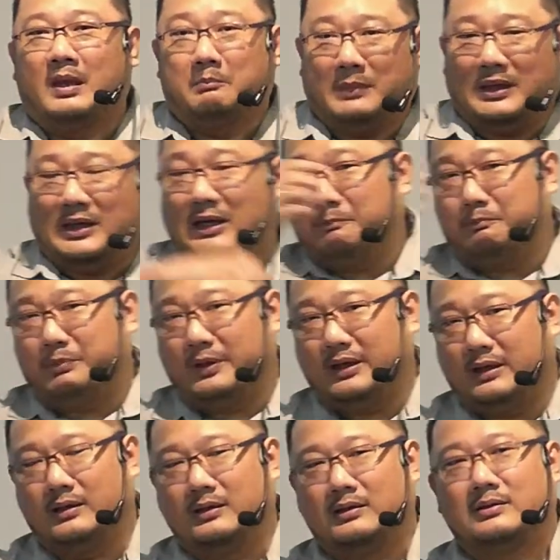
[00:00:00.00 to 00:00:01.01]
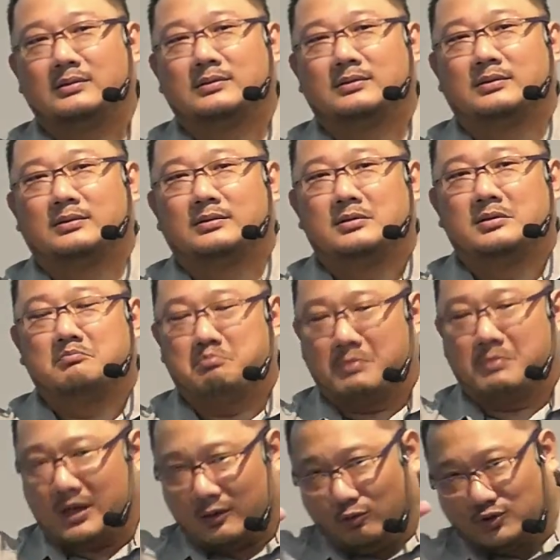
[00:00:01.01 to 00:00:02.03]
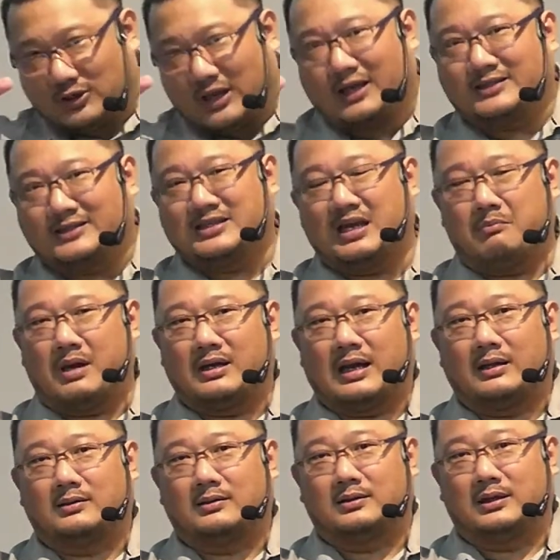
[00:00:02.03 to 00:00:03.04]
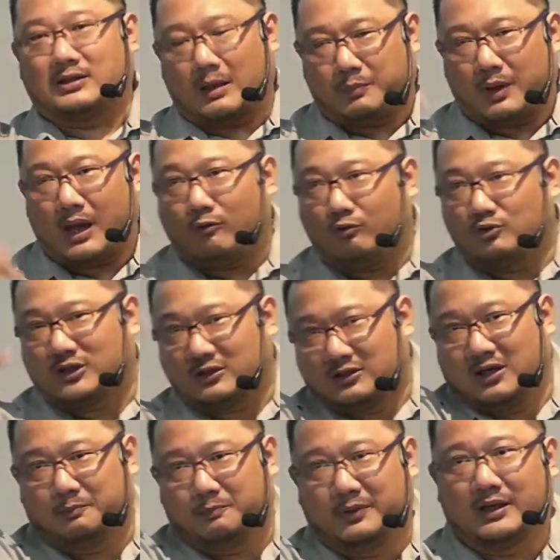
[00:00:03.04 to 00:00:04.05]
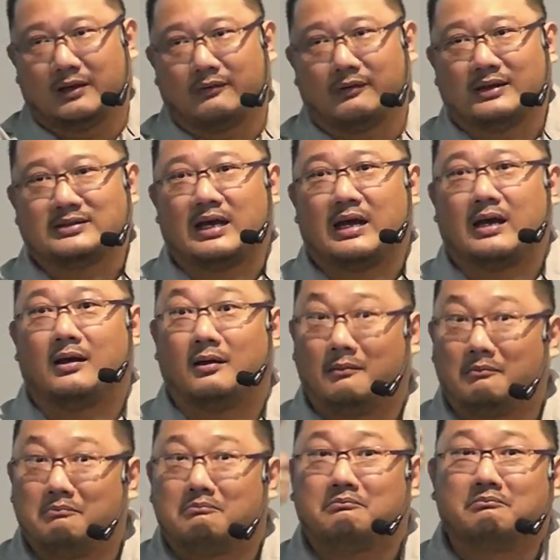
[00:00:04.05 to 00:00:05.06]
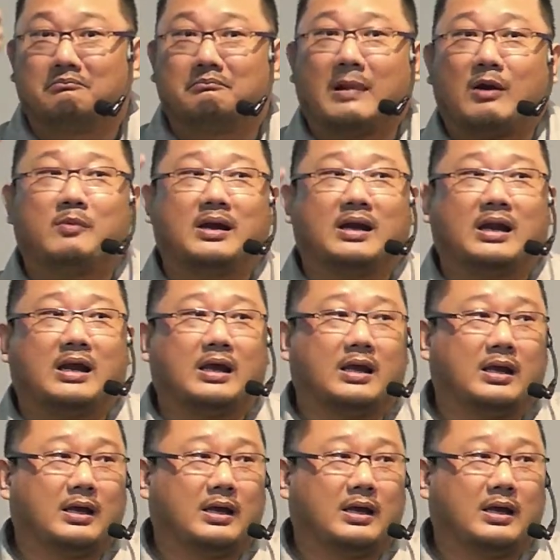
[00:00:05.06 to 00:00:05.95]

Milih B, merusak kenyamanan, tetapi aku jadi lebih dewasa. Mau mana?